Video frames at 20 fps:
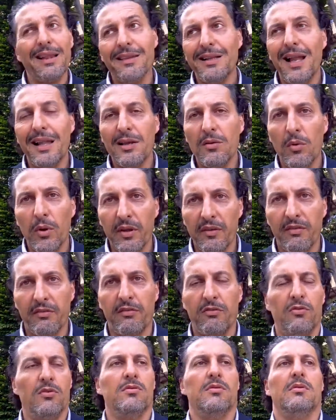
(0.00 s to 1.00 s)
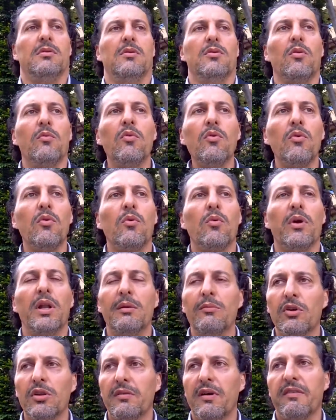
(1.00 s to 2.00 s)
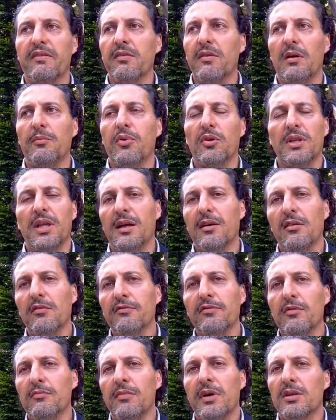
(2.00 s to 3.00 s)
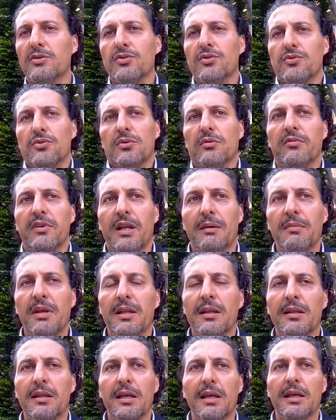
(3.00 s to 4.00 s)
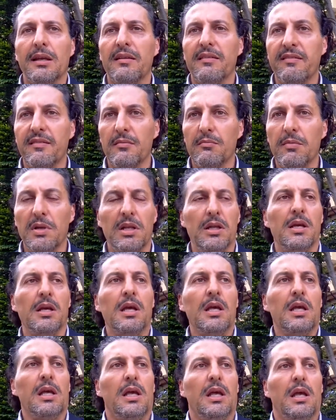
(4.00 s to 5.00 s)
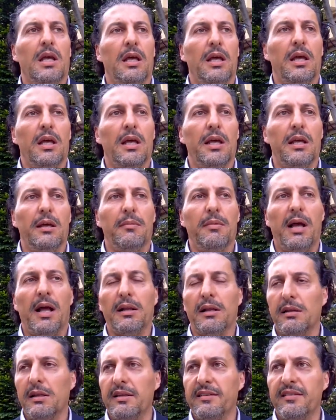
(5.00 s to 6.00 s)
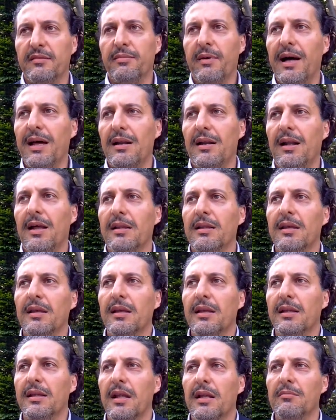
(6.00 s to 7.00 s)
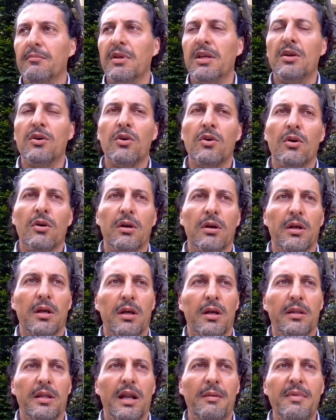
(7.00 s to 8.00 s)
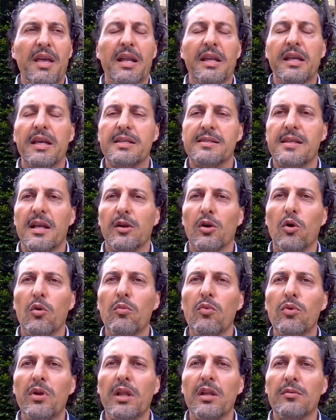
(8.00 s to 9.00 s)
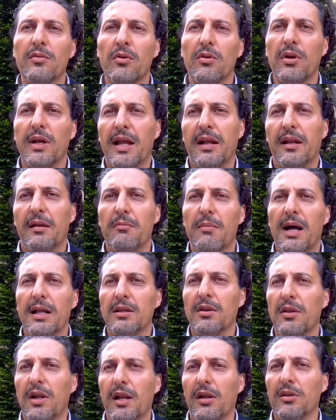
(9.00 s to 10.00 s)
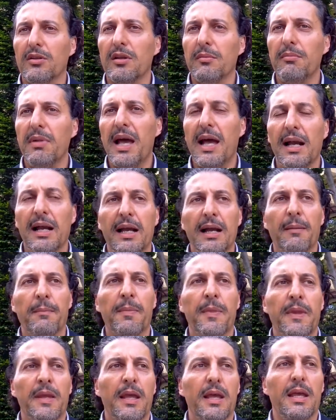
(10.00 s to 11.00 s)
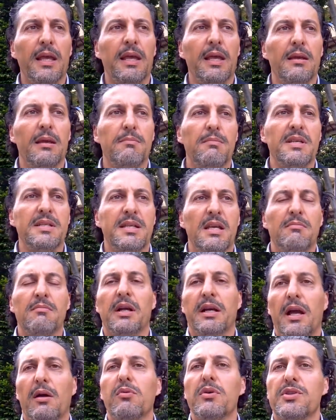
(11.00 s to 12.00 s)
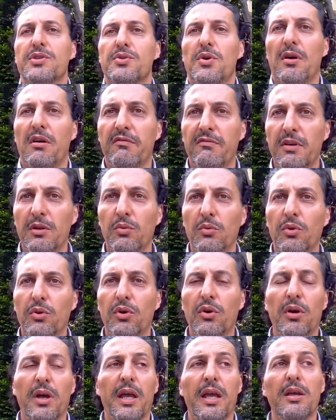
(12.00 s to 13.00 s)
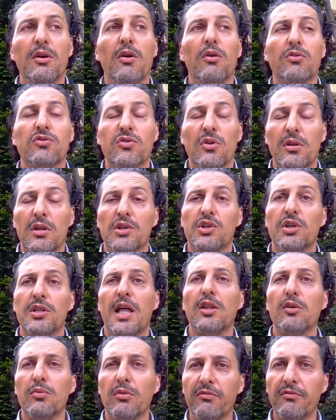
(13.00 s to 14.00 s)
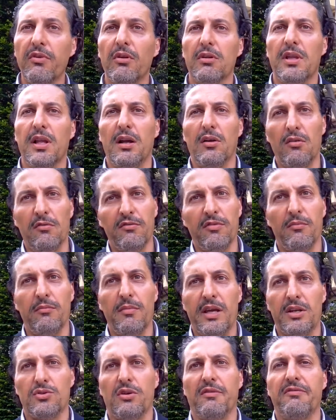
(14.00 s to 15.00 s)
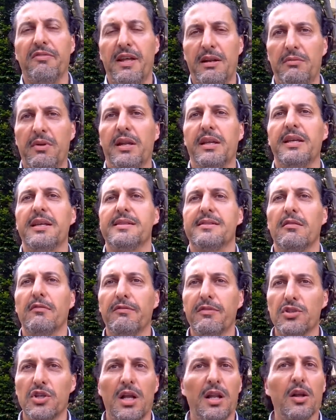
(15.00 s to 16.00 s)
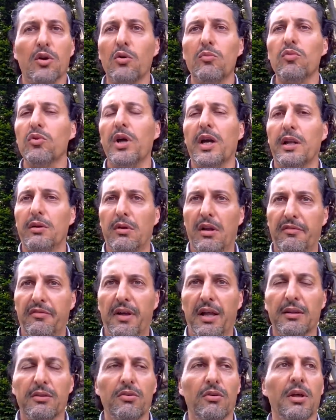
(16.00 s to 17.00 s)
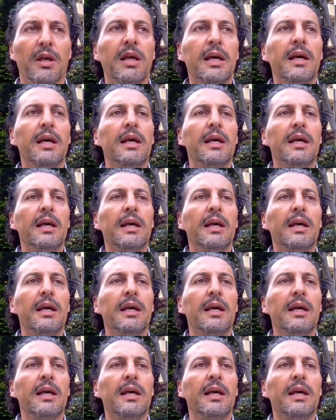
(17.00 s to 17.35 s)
al di là di questo, comunque le motivazioni a portare a Confommercio sono veramente risibili. Eh, si parla di, del mio, eh, della mia richiesta al comune di prorogare il bando della notte bianca e mi sembra che questo è avvenuto e io ho sollecitato più volte la Confommercio a fare una richiesta ufficiale al comune che non ha fatto.